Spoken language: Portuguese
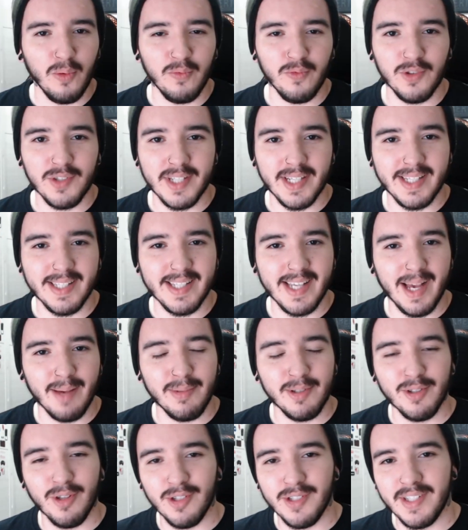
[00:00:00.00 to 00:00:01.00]
vocês
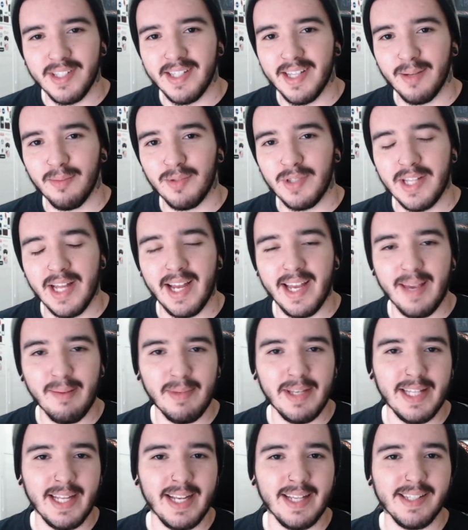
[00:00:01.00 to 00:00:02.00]
sabem, nós estamos na
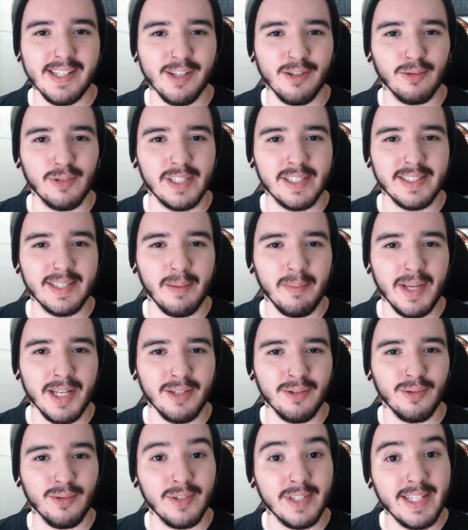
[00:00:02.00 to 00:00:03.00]
eminência do
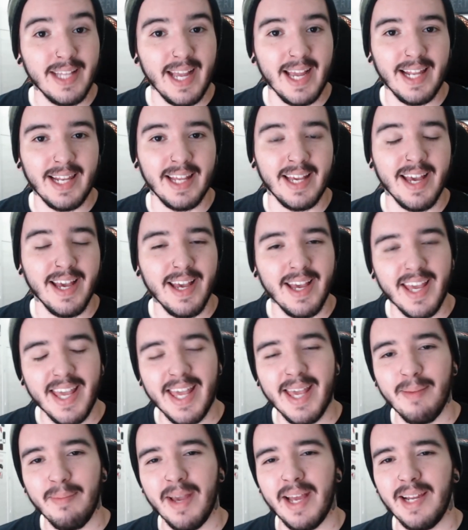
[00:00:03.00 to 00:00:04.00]
lançamento dele,
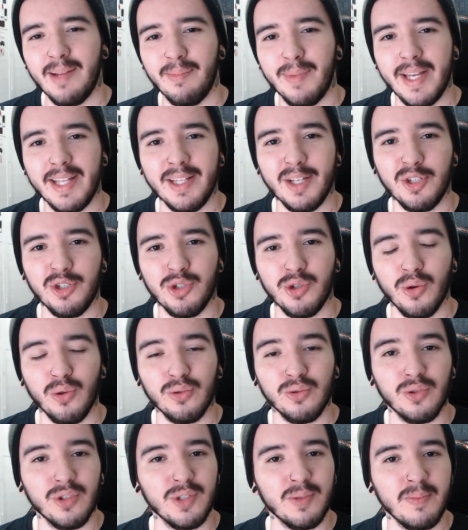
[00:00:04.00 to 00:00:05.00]
MLB The
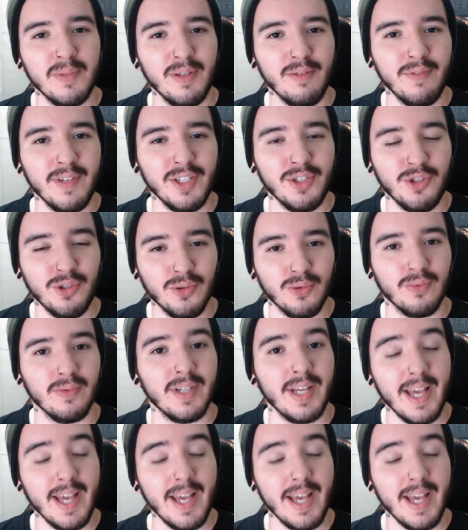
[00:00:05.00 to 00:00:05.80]
Show 2021.